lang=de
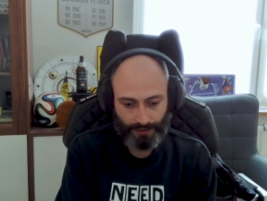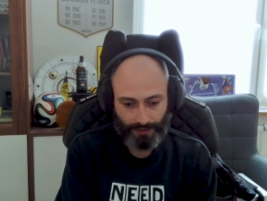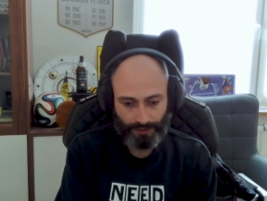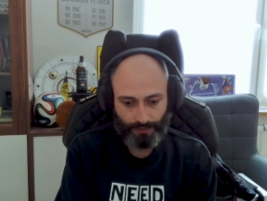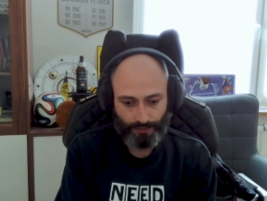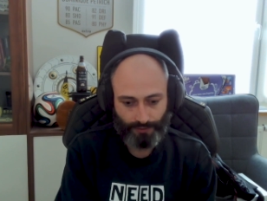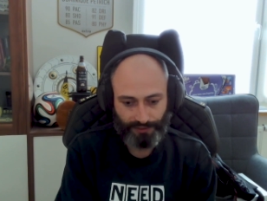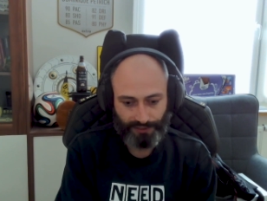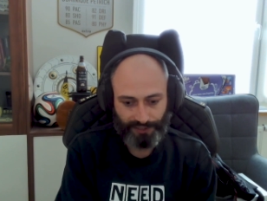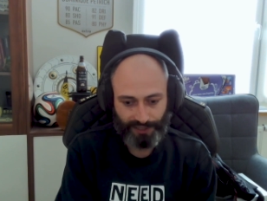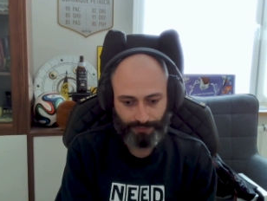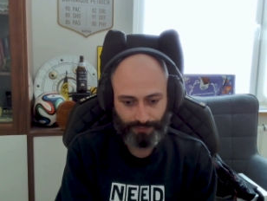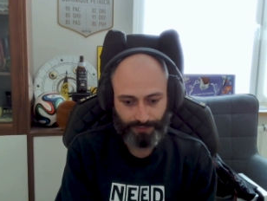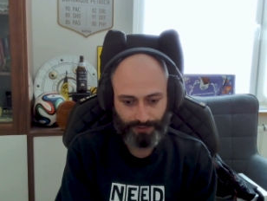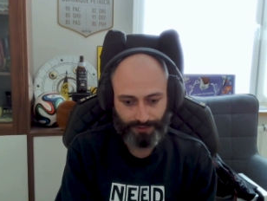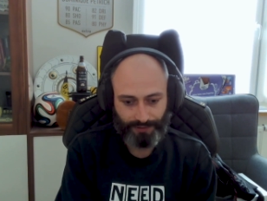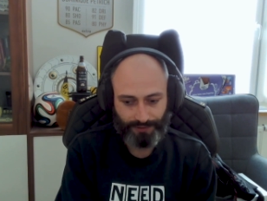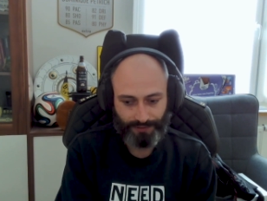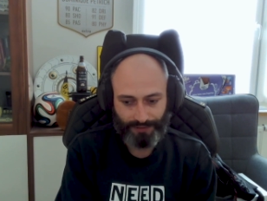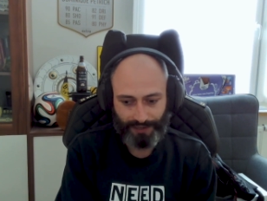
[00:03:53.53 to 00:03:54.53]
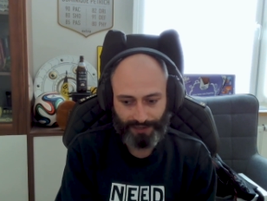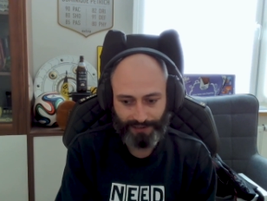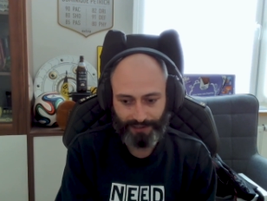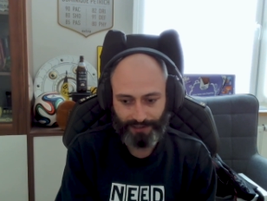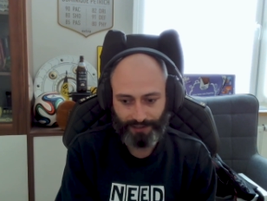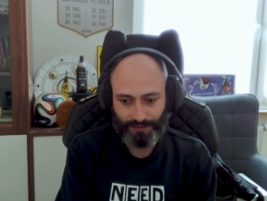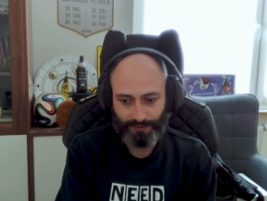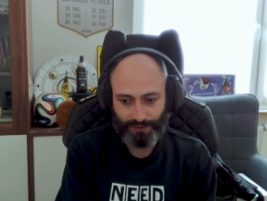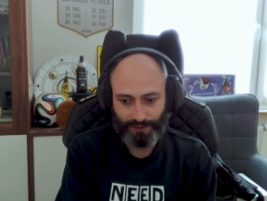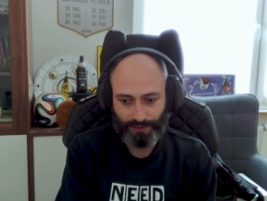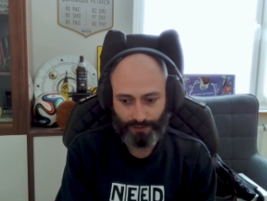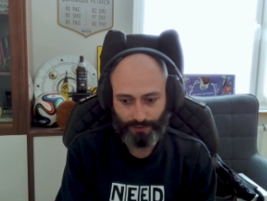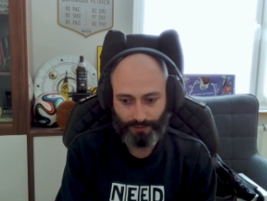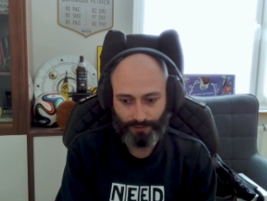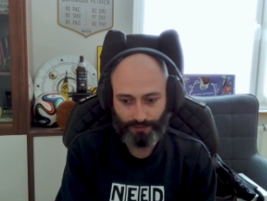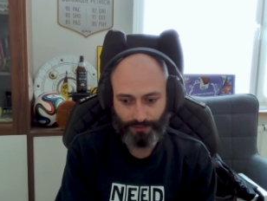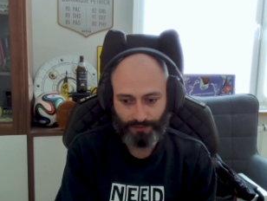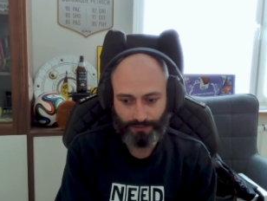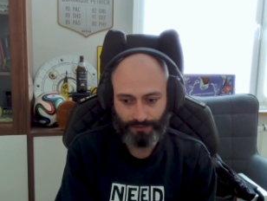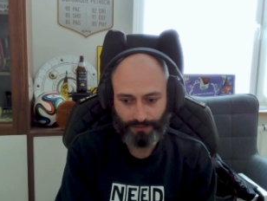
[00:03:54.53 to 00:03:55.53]
und die App in
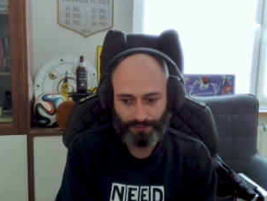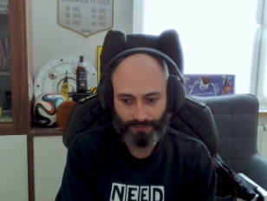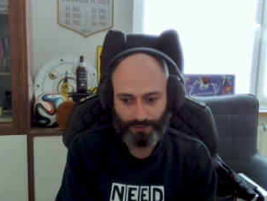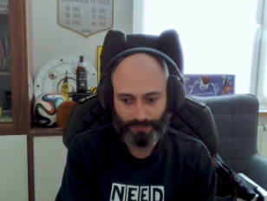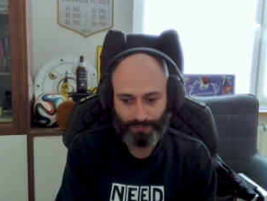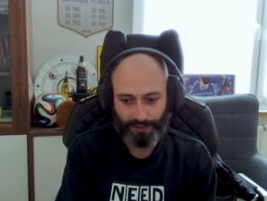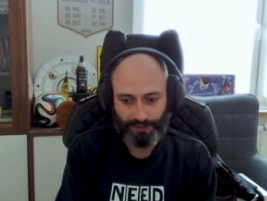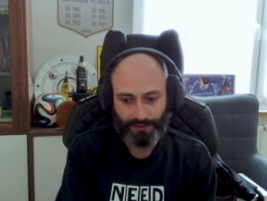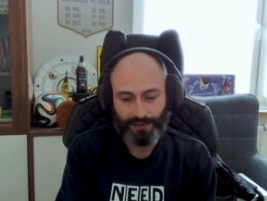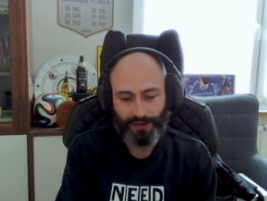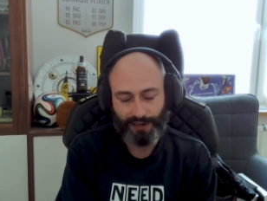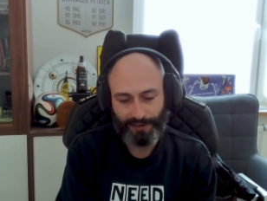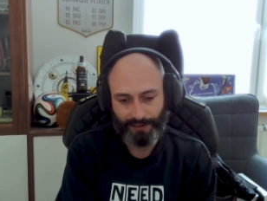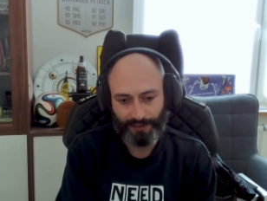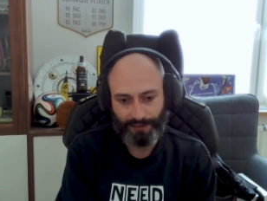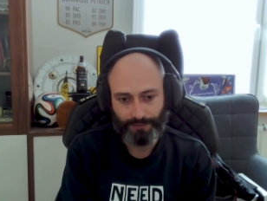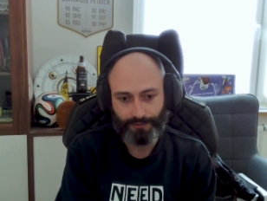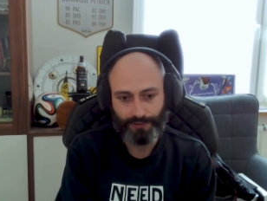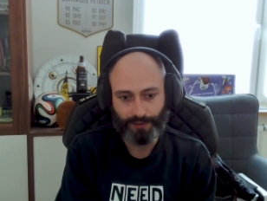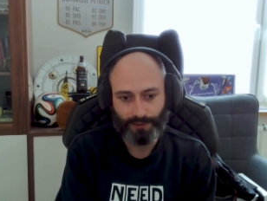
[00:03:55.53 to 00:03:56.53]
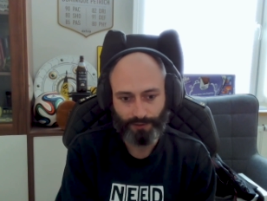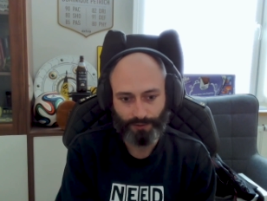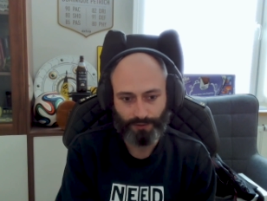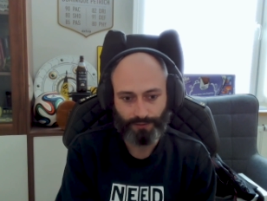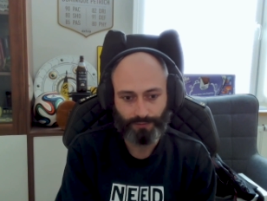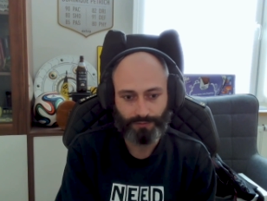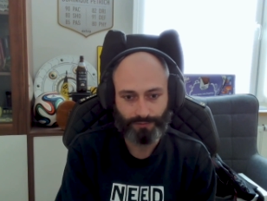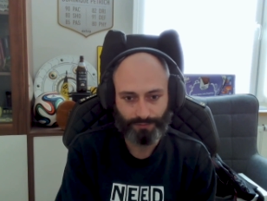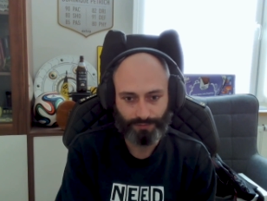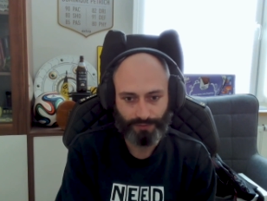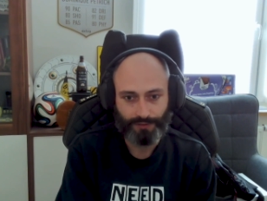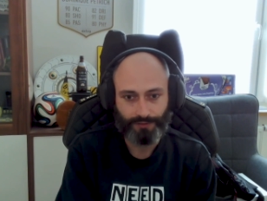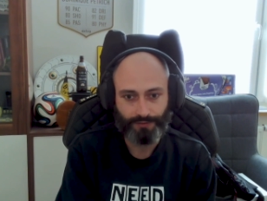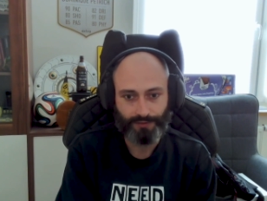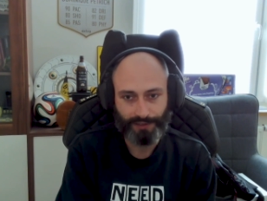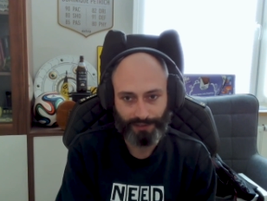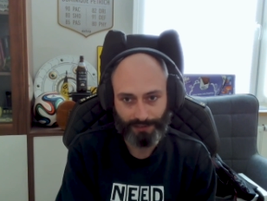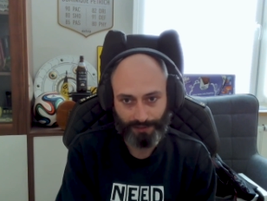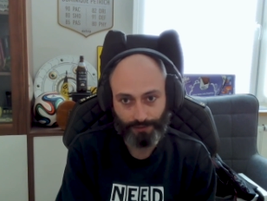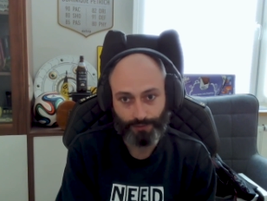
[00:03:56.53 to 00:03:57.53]
Eigenentwicklung, komplett in Eigenentwicklung
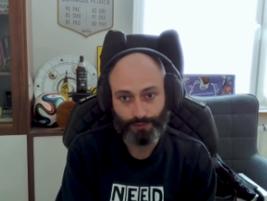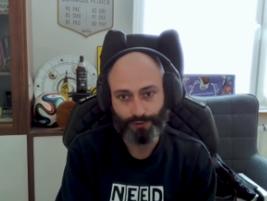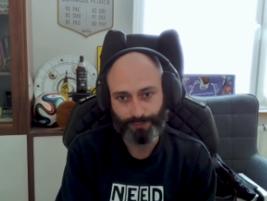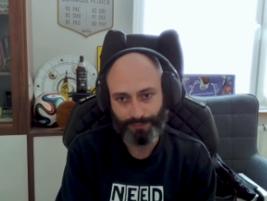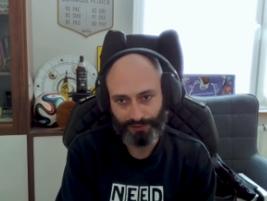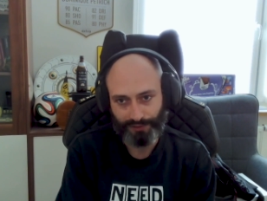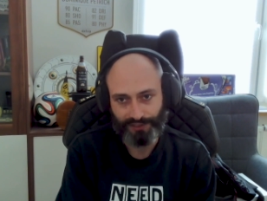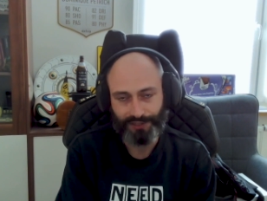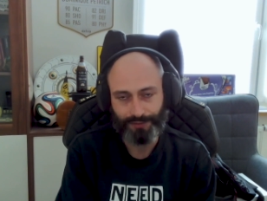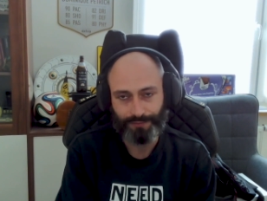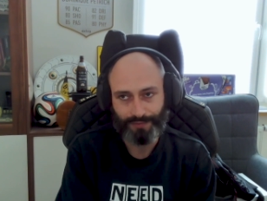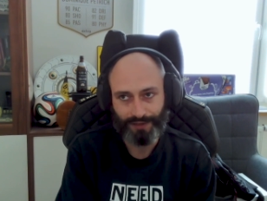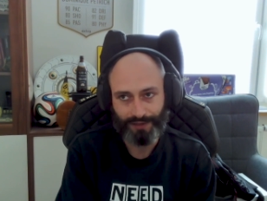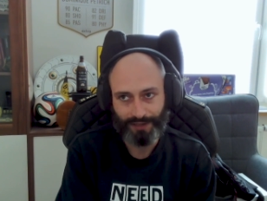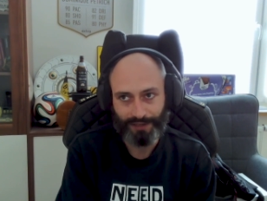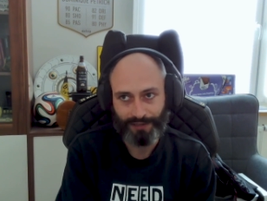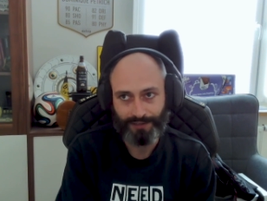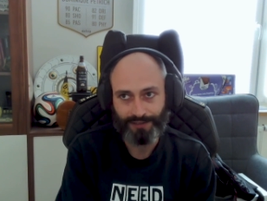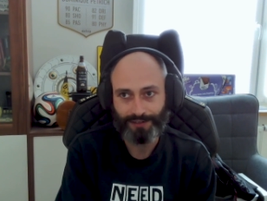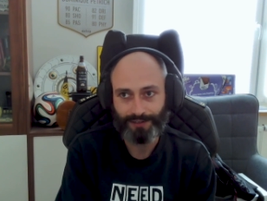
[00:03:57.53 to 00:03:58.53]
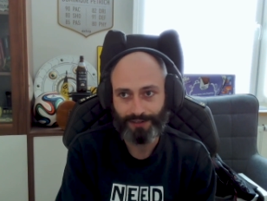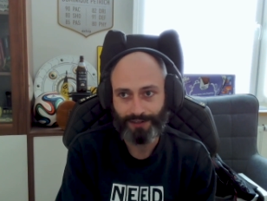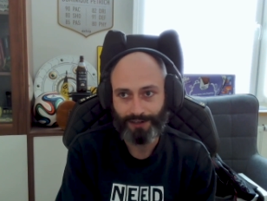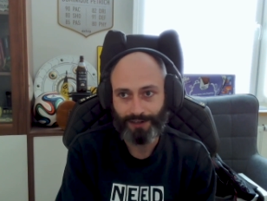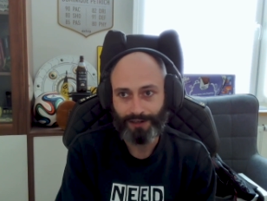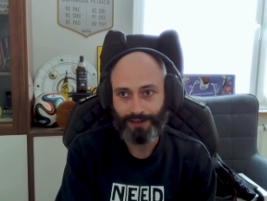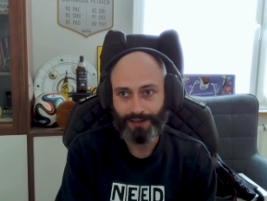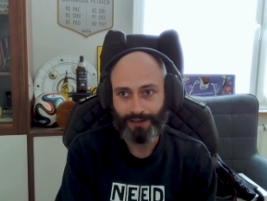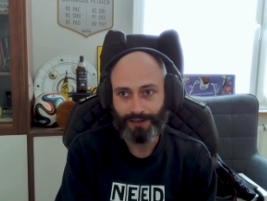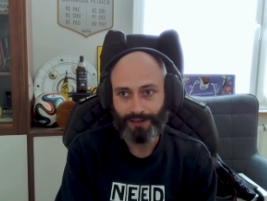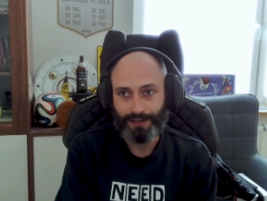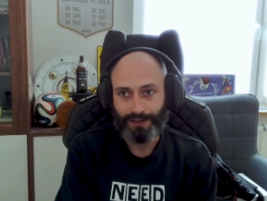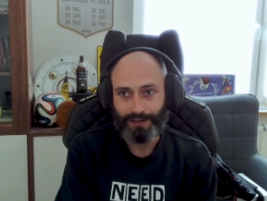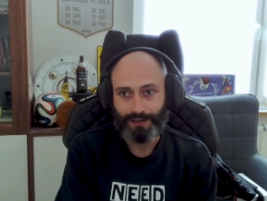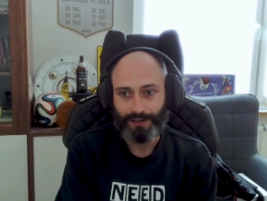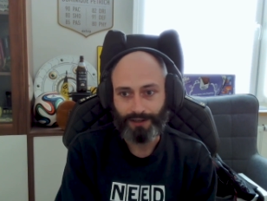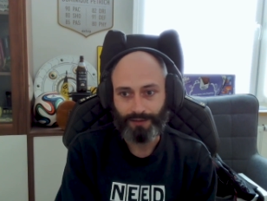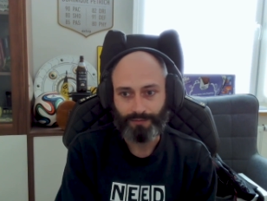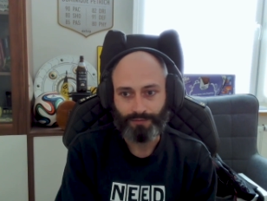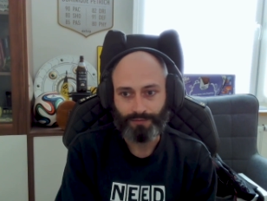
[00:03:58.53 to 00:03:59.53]
entwickelt und betrieben hat,
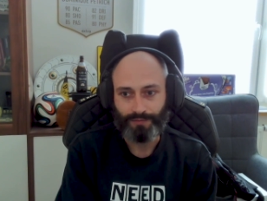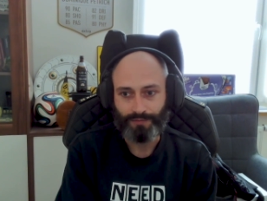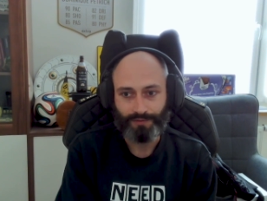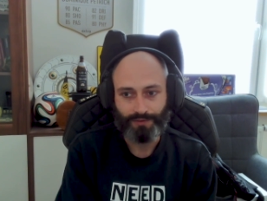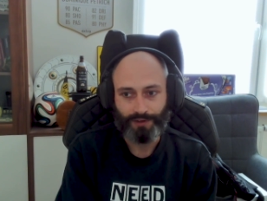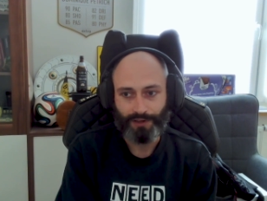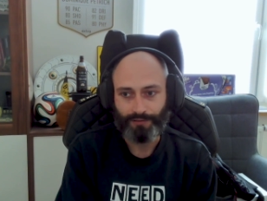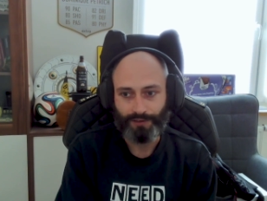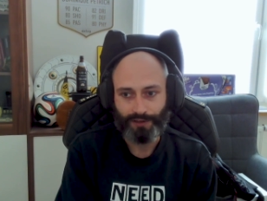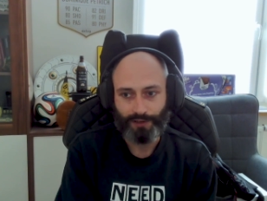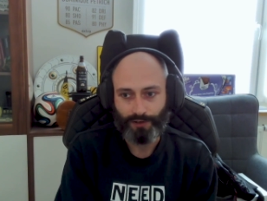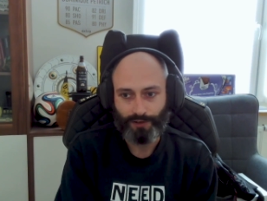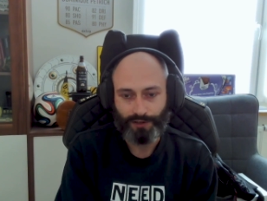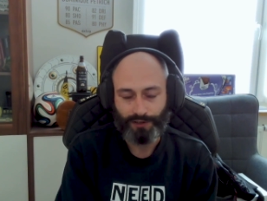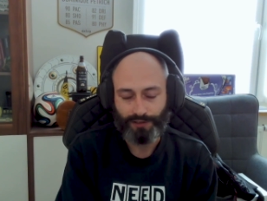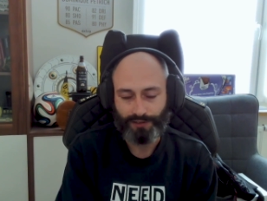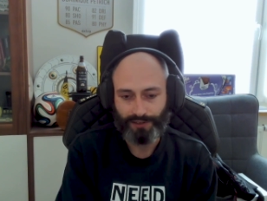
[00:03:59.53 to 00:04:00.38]
ähm, waren wir auch ganz